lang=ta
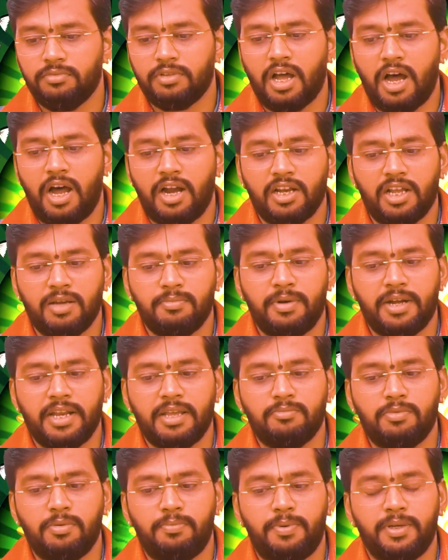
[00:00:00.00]
நான்கு மணி
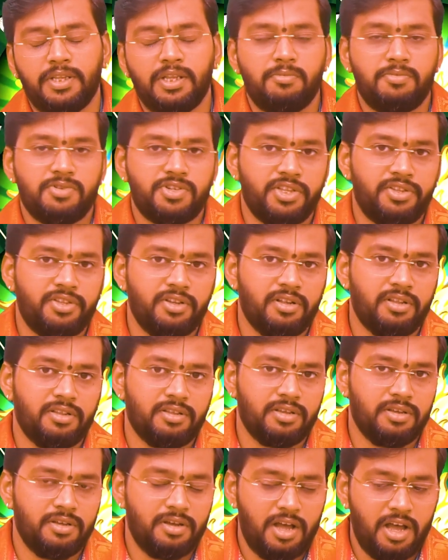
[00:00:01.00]
முப்பது
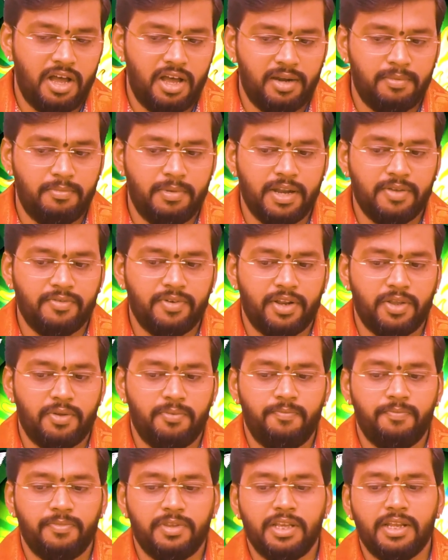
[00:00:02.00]
நிமிஷத்துலேருந்து ஆறு மணி
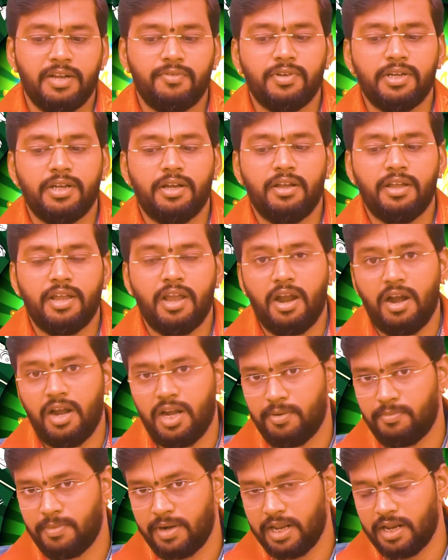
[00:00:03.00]
வரையும் இரவு
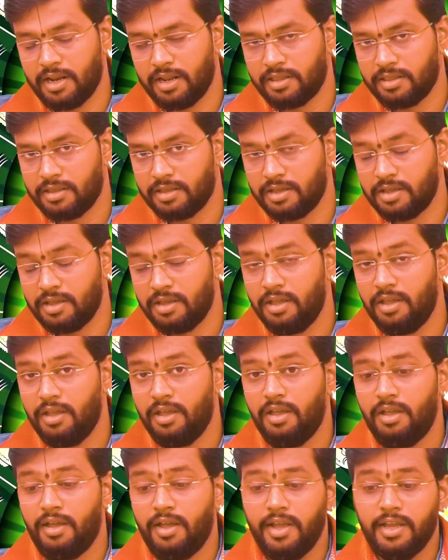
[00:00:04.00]
ஏழு மணிலிருந்து
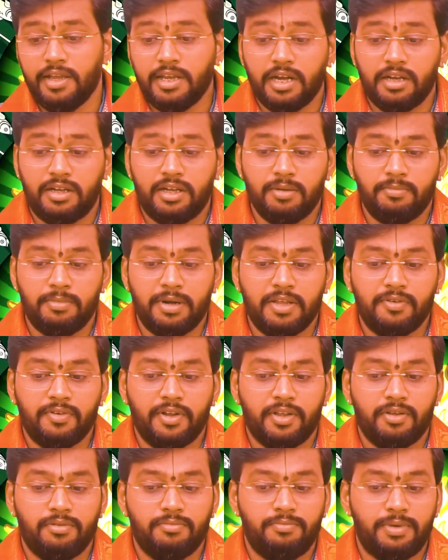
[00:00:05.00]
எட்டு மணி
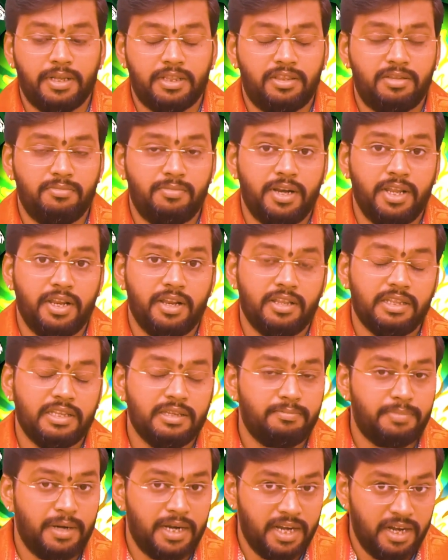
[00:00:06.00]
வரையும் பத்து
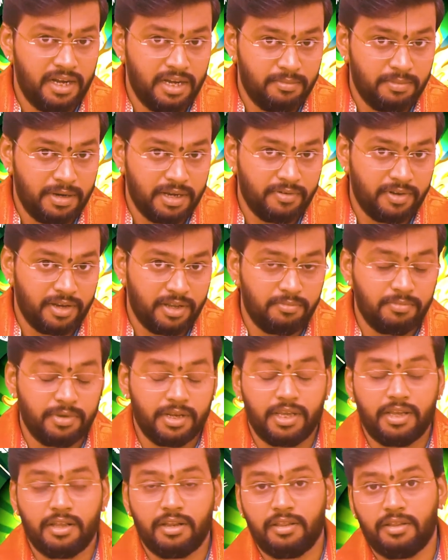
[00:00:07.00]
மணிலிருந்து பன்னிரெண்டு மணி வரையும்
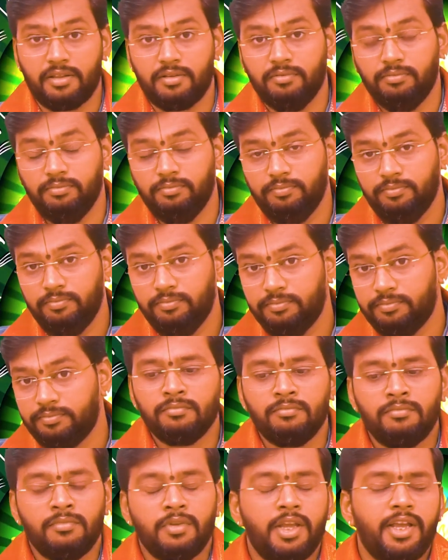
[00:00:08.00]
இருக்கிறது
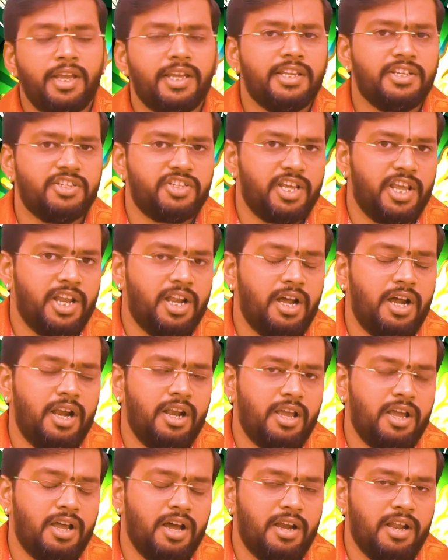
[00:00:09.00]
இன்றைய
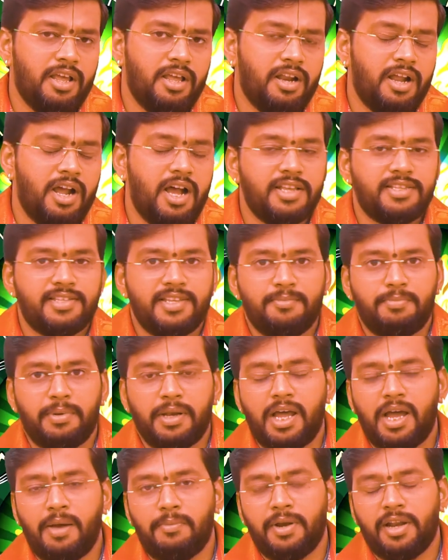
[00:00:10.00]
நாளுக்கான ராசி
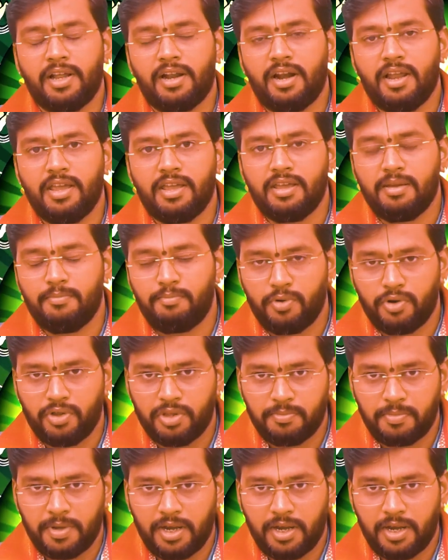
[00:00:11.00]
பலாபலங்களை இப்பொழுது